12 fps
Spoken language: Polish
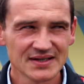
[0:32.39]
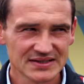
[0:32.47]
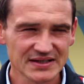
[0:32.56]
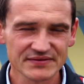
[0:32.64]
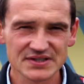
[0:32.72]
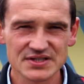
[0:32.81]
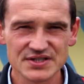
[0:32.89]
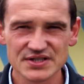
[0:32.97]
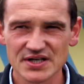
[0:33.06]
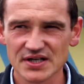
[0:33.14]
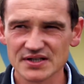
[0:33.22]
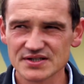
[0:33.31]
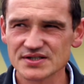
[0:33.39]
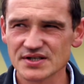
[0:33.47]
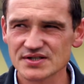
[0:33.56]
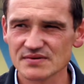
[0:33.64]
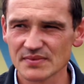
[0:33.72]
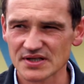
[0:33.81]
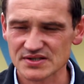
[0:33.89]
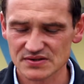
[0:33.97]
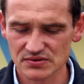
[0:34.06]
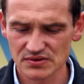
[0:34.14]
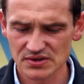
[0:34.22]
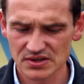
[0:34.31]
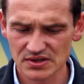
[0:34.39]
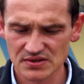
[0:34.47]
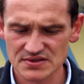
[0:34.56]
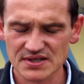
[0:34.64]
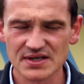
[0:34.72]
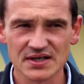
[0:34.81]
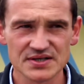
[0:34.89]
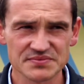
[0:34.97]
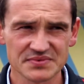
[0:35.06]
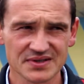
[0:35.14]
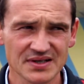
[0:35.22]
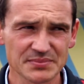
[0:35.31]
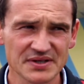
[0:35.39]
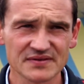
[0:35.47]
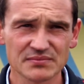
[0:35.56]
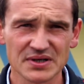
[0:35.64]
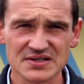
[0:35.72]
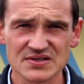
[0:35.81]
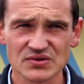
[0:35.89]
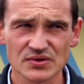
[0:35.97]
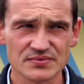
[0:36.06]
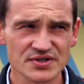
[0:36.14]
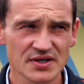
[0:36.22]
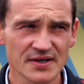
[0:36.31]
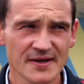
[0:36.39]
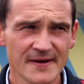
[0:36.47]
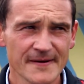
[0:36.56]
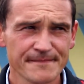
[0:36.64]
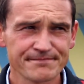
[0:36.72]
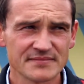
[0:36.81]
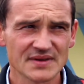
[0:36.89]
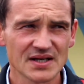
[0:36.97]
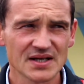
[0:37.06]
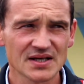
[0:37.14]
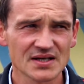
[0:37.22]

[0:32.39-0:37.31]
nawet dzisiaj, dzisiejszy mecz, który rozegraliśmy naprawdę bardzo dobrze, mm,